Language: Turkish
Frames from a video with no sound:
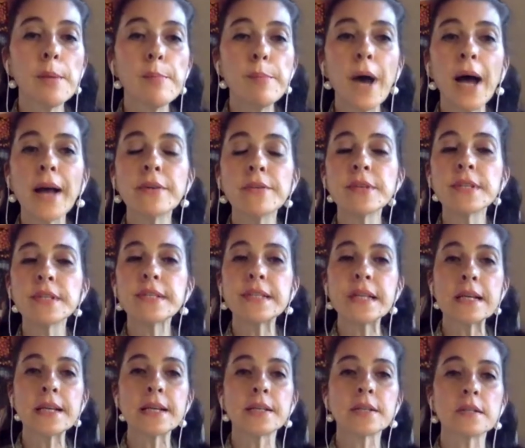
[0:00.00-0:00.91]
Ben
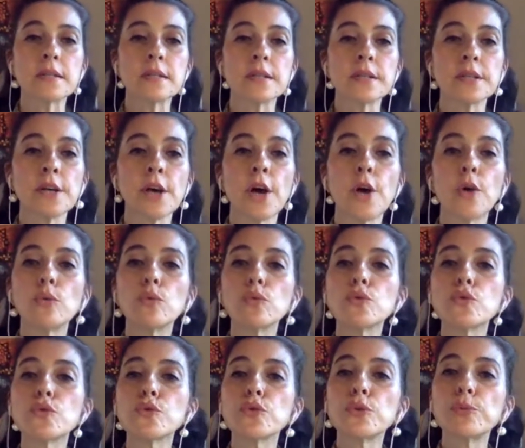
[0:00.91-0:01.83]
resilience'ı
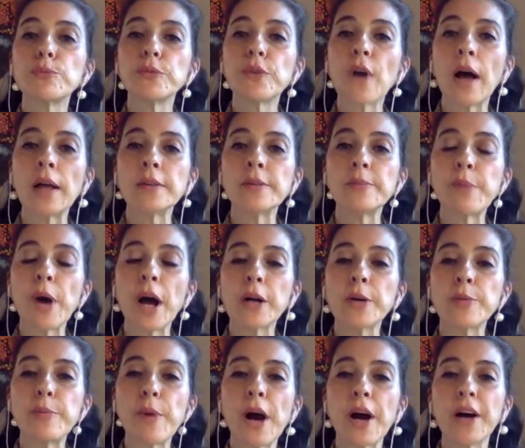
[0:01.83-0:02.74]
uçurumdan
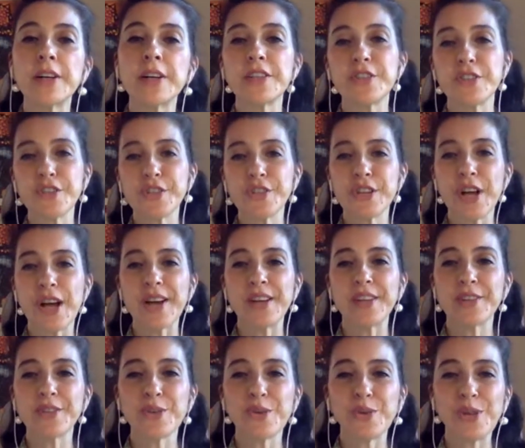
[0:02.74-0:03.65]
bakma
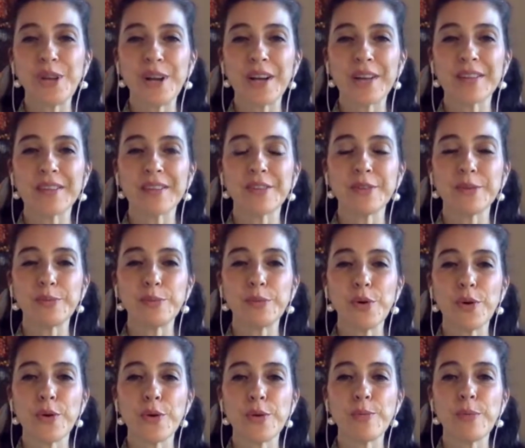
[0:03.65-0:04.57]
cesareti olarak
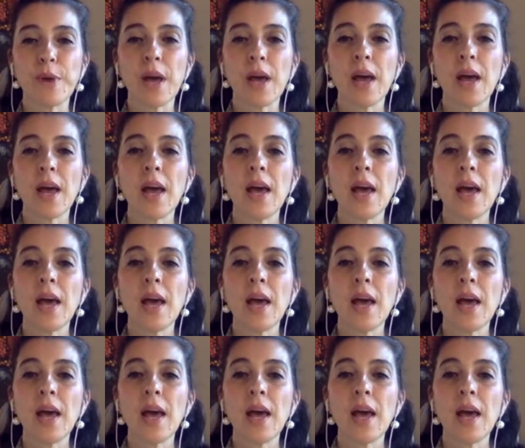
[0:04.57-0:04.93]
tanımlıyorum.